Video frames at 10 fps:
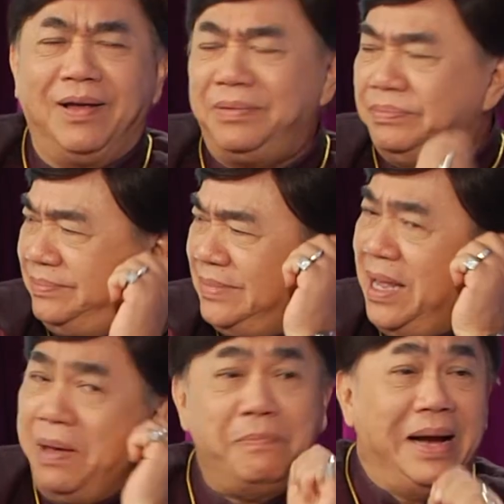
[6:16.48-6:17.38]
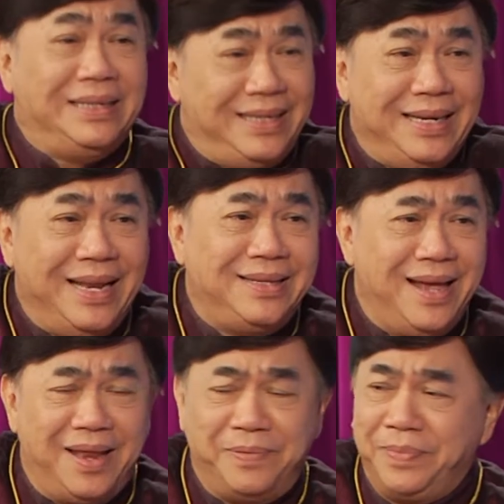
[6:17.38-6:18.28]
วบางทีนะอา
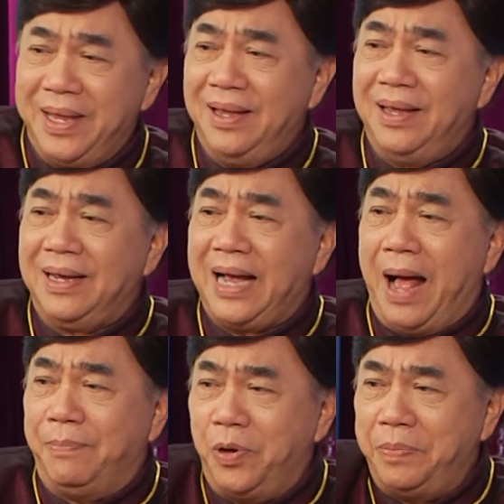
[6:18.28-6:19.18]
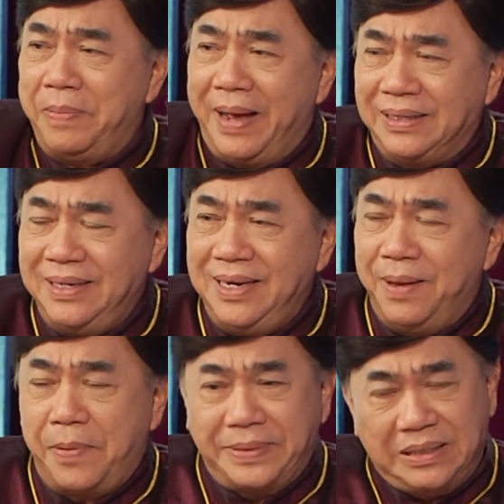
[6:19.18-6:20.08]
จารย์ ขับรถไปบางที่นะ
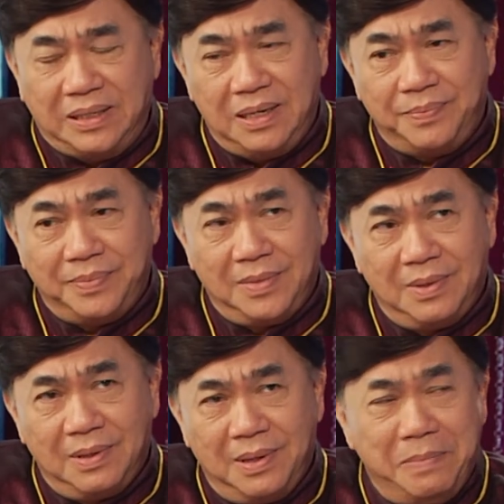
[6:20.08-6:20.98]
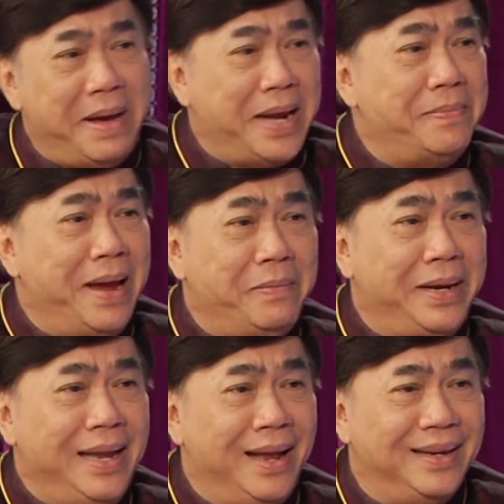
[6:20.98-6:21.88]
พอไปถึงนี่มาทำไมวะเนี่ย